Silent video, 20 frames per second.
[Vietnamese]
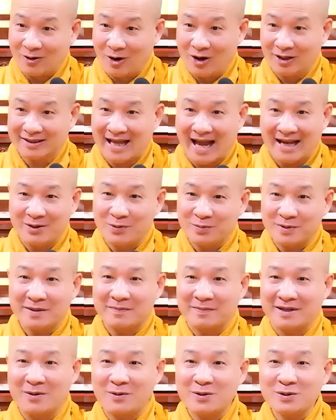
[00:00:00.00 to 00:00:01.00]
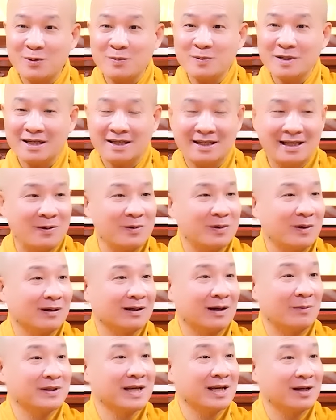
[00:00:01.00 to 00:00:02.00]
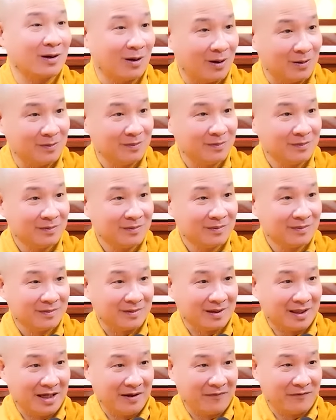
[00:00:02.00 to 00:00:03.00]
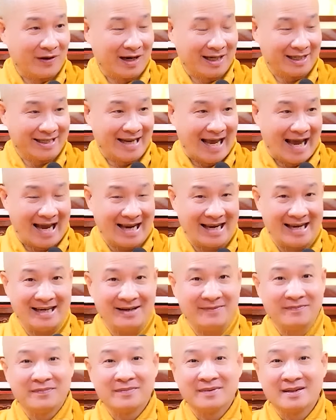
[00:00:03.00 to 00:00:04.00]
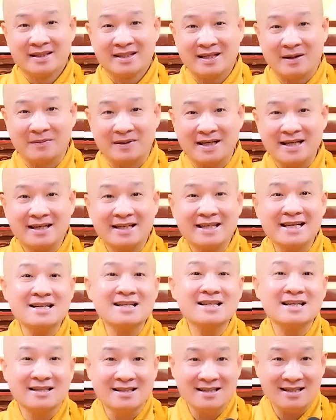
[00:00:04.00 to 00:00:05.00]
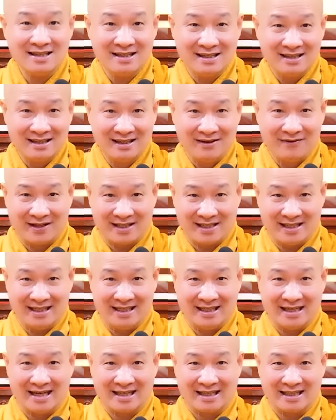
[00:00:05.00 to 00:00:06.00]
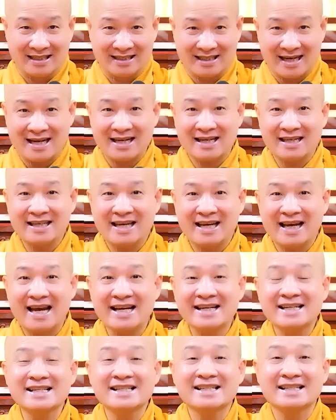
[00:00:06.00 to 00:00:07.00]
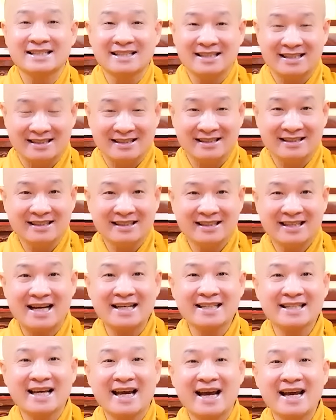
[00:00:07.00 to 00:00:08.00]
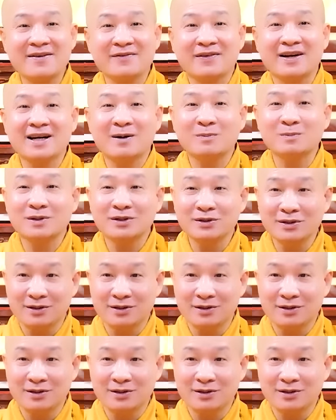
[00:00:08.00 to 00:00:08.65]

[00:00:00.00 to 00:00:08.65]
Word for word: còn ta nhúc nhích đâu có nhúc nhích đâu, còn cọng dây cột. Nên Đức Phật dạy trong cái kiết sử, Đức Phật chỉ cần cắt cái dây ái kiết sử là được. Cắt dây ái không phải là lòng